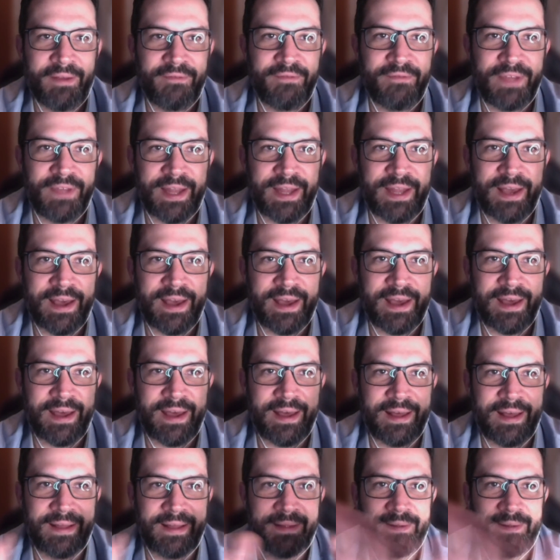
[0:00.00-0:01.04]

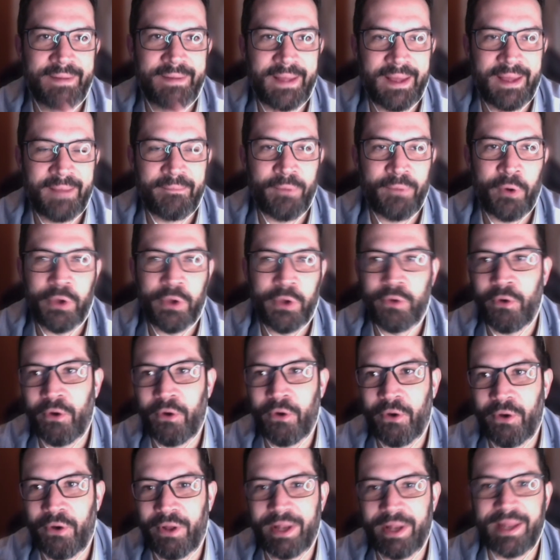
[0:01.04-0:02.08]
virar é,
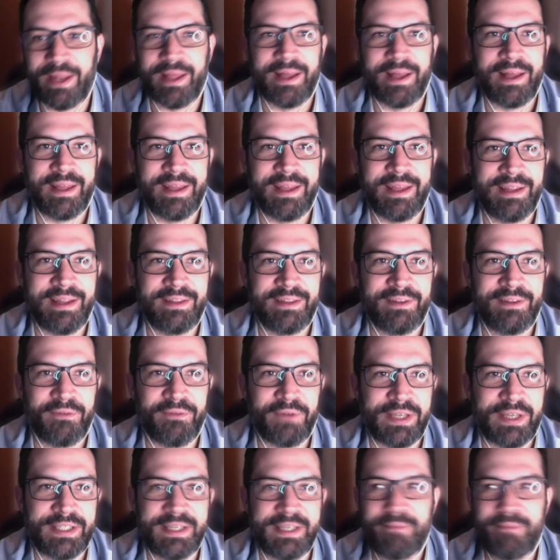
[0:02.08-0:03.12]
boiola, ele não
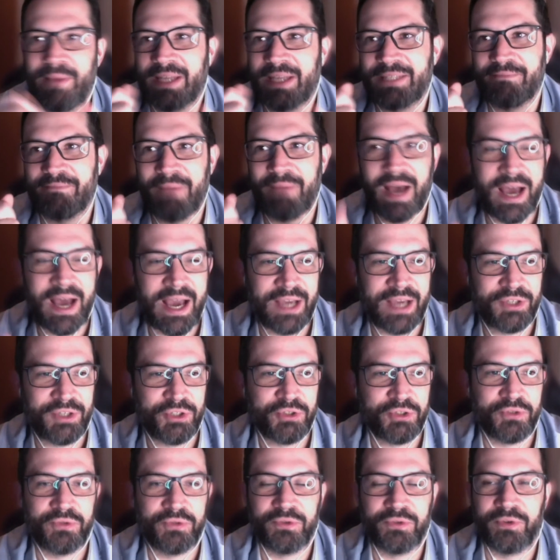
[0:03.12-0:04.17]
vai ser mais
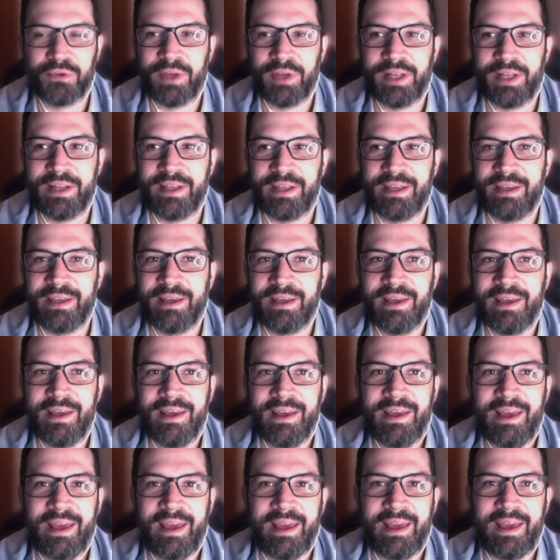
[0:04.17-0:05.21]
macho, ele
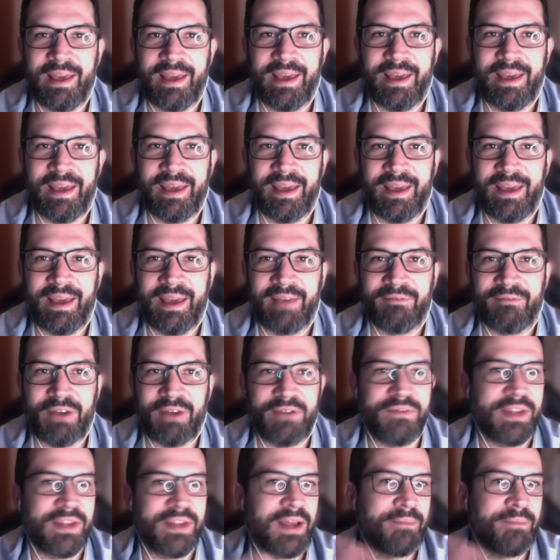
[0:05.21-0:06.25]
é, vai
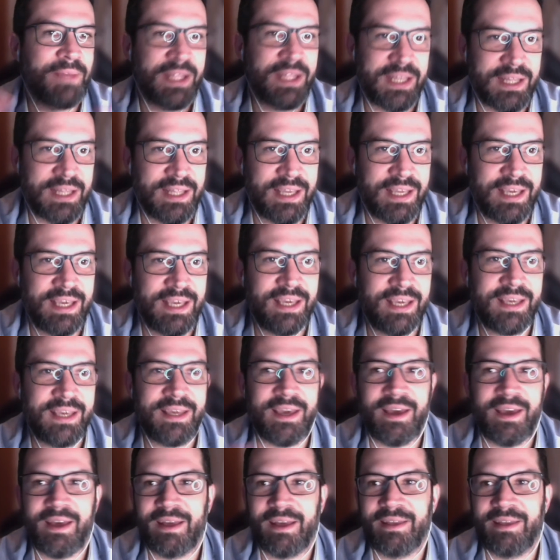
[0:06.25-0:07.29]
virar
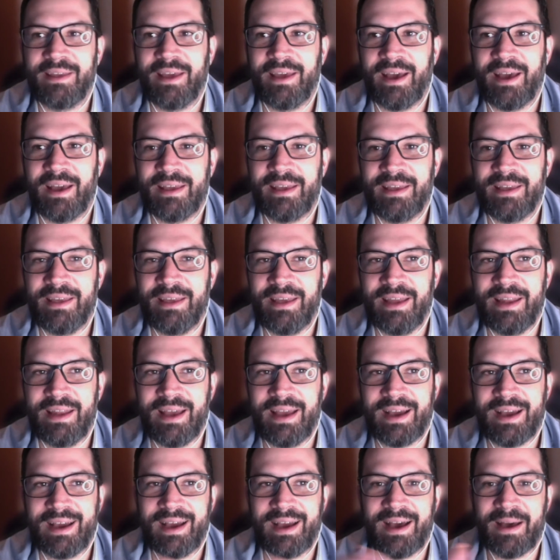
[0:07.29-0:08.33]
menininha, e aí ele
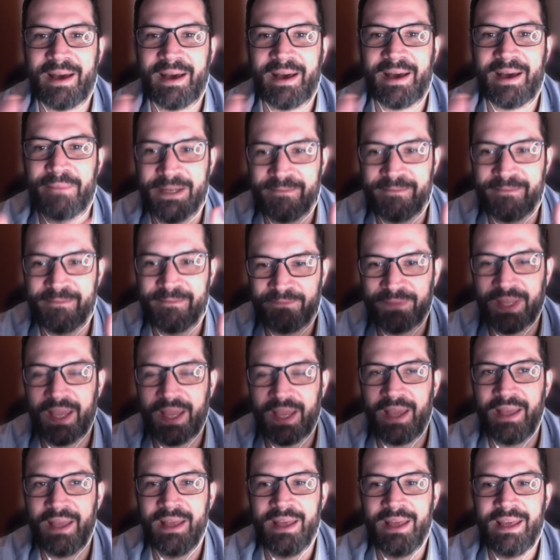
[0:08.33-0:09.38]
acaba,
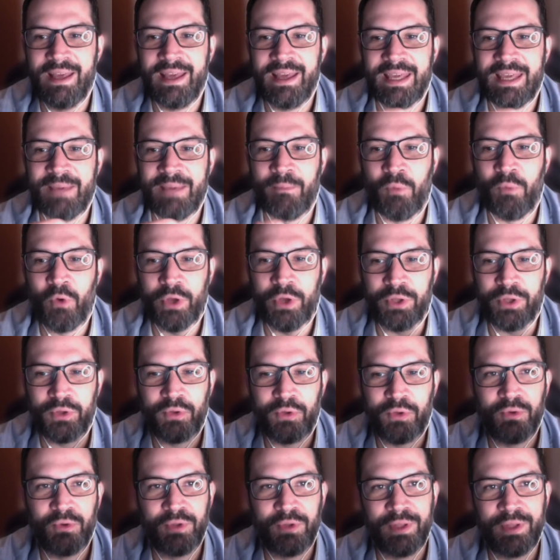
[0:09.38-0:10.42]
né? E
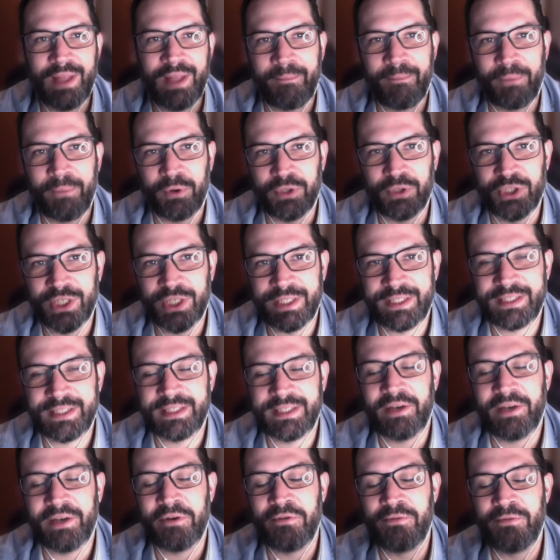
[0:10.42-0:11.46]
muito da
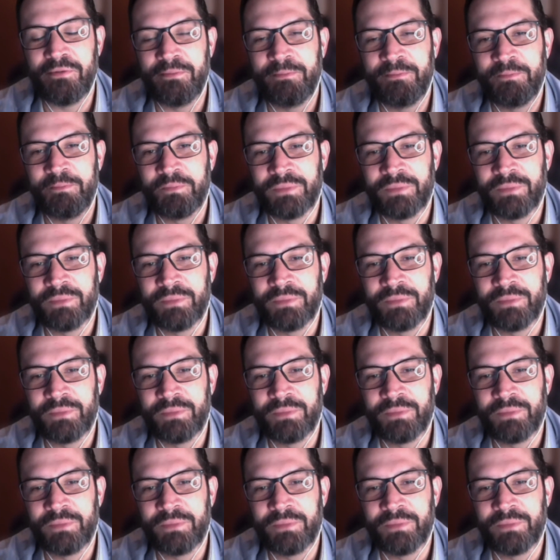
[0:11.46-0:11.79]
projeção